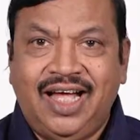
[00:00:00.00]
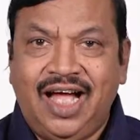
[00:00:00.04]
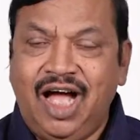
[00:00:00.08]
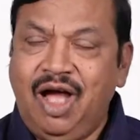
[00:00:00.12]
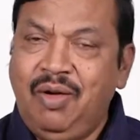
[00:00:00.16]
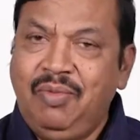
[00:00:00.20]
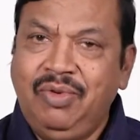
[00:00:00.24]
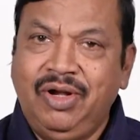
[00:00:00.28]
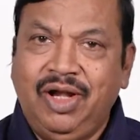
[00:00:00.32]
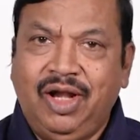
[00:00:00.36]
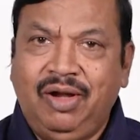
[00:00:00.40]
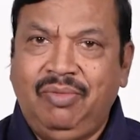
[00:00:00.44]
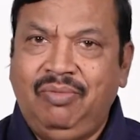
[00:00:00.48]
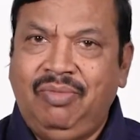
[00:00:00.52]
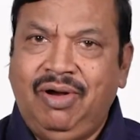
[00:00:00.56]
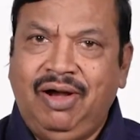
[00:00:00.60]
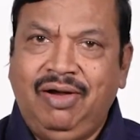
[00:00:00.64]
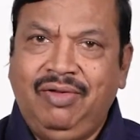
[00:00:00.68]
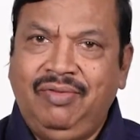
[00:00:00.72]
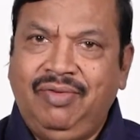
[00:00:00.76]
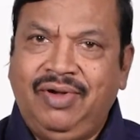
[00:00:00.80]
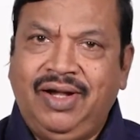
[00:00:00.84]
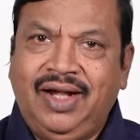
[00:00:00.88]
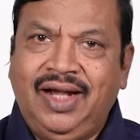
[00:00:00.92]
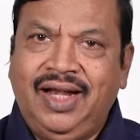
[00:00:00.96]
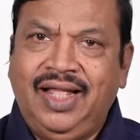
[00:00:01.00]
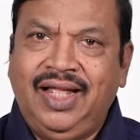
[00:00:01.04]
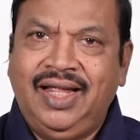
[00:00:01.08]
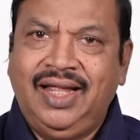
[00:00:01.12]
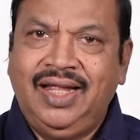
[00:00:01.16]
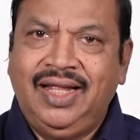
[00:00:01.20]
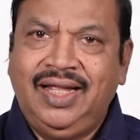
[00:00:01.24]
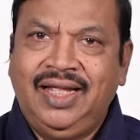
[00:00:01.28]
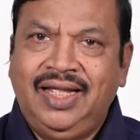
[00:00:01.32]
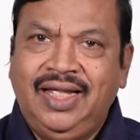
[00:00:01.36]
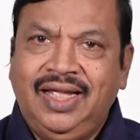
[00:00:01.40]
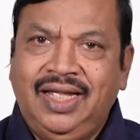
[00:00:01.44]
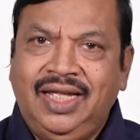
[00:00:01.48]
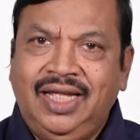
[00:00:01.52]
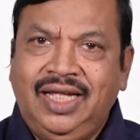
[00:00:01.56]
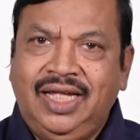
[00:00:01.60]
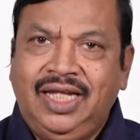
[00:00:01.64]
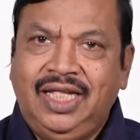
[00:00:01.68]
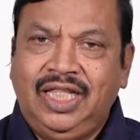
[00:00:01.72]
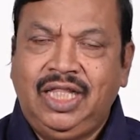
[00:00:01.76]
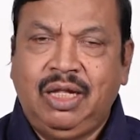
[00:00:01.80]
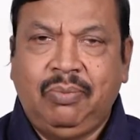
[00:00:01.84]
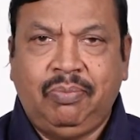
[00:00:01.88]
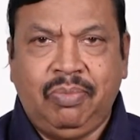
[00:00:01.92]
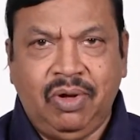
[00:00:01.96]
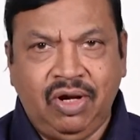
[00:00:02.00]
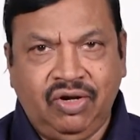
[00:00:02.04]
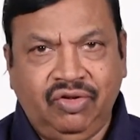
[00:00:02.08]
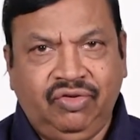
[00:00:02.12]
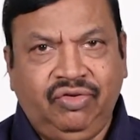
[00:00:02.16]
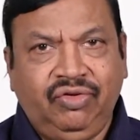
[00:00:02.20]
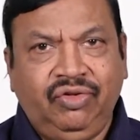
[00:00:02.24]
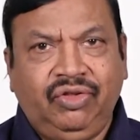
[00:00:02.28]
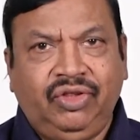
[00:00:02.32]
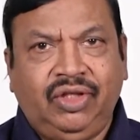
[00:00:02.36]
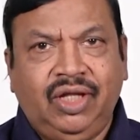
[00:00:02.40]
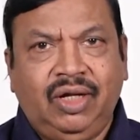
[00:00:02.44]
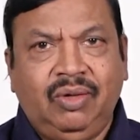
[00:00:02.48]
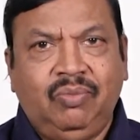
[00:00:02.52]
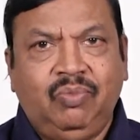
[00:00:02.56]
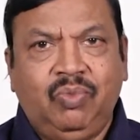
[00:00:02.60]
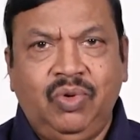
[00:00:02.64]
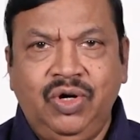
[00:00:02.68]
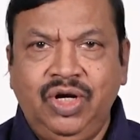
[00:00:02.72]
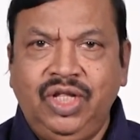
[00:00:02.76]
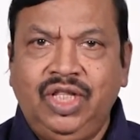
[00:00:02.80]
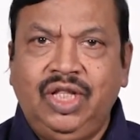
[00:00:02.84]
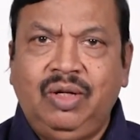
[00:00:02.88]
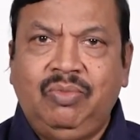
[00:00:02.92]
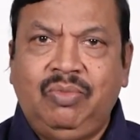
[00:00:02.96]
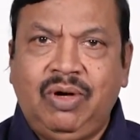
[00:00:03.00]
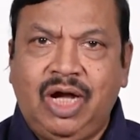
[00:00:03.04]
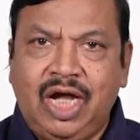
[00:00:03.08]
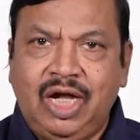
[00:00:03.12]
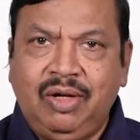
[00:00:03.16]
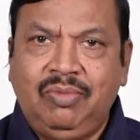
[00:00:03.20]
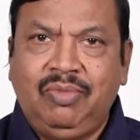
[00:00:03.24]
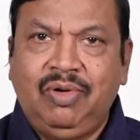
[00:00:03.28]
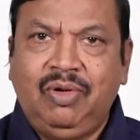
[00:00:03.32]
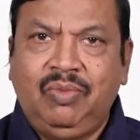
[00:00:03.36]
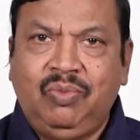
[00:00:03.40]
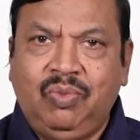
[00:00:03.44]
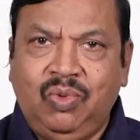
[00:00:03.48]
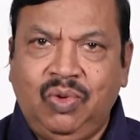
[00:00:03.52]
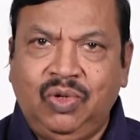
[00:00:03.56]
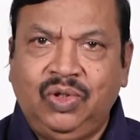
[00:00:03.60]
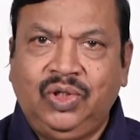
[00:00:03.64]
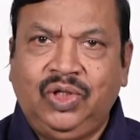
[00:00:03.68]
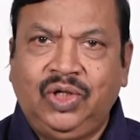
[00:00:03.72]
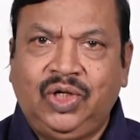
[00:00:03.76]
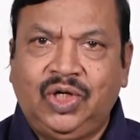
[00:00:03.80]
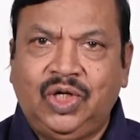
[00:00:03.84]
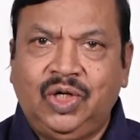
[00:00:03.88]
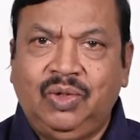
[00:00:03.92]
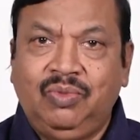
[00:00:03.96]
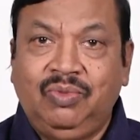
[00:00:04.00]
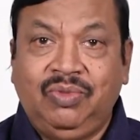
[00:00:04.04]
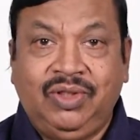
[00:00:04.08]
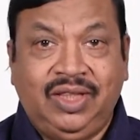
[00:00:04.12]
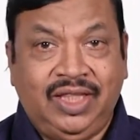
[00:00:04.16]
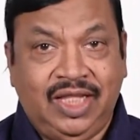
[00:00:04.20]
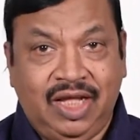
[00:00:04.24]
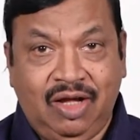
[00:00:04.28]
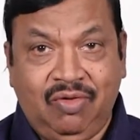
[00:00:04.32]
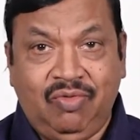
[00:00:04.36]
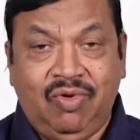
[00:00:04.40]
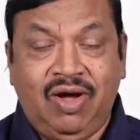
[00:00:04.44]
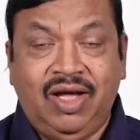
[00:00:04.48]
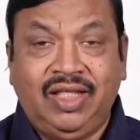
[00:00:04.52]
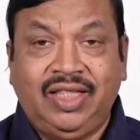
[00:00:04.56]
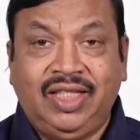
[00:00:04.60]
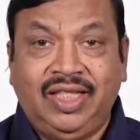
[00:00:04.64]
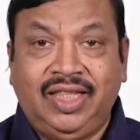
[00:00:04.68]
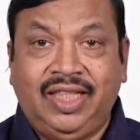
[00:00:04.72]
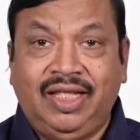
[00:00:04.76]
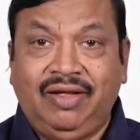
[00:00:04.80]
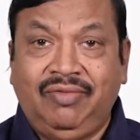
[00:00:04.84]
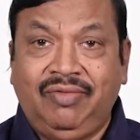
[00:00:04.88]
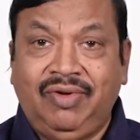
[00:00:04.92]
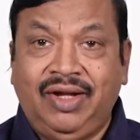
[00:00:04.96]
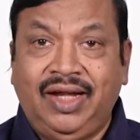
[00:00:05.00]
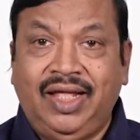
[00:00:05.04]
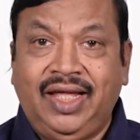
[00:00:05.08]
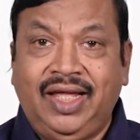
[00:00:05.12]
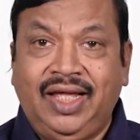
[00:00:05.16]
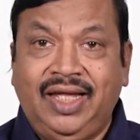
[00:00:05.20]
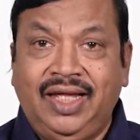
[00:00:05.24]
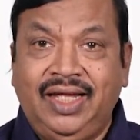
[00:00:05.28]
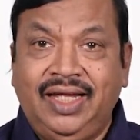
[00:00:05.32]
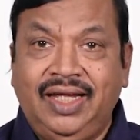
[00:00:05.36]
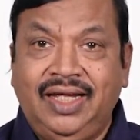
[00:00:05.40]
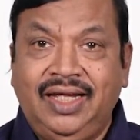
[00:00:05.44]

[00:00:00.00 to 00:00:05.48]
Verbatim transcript: ஆமின் அன்பானவர்களே இந்த பரிசுத்த புனித பைபிள் போதிக்கும் தேவாதி தேவனே